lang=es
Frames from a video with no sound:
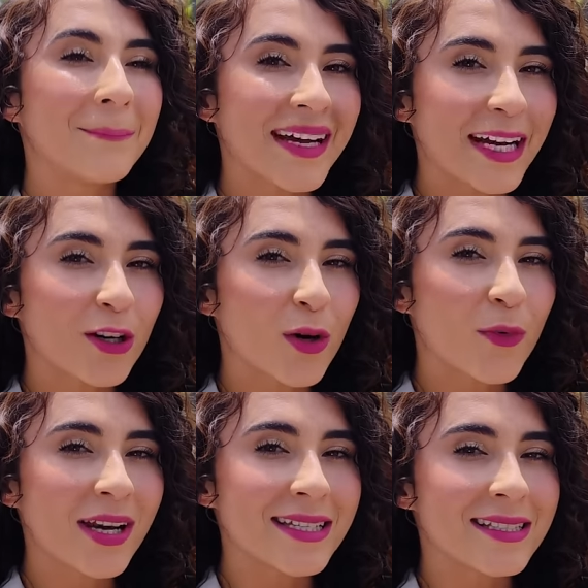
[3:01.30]
Pero
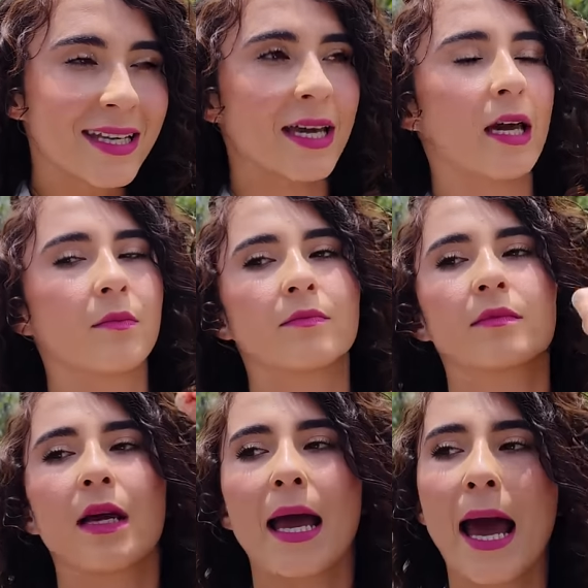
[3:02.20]
como les dije,
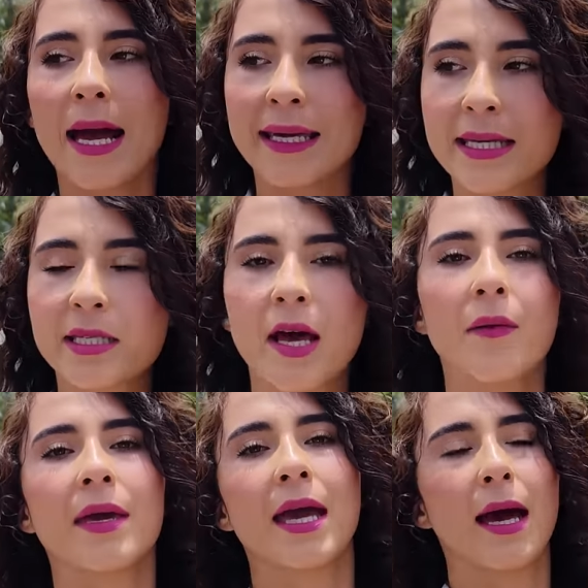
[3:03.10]
Aquí se
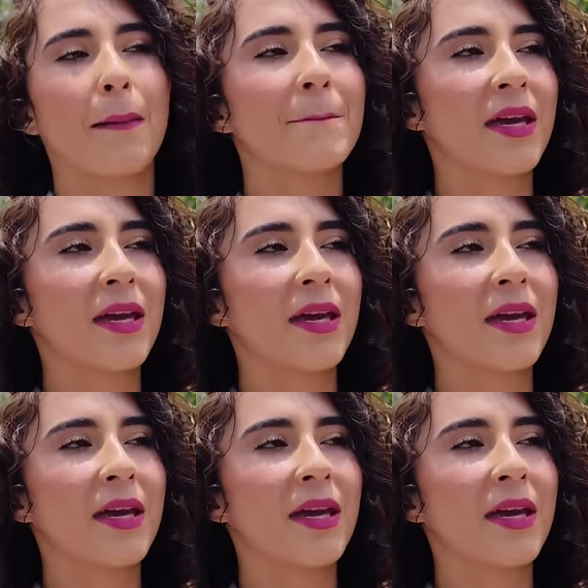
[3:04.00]
había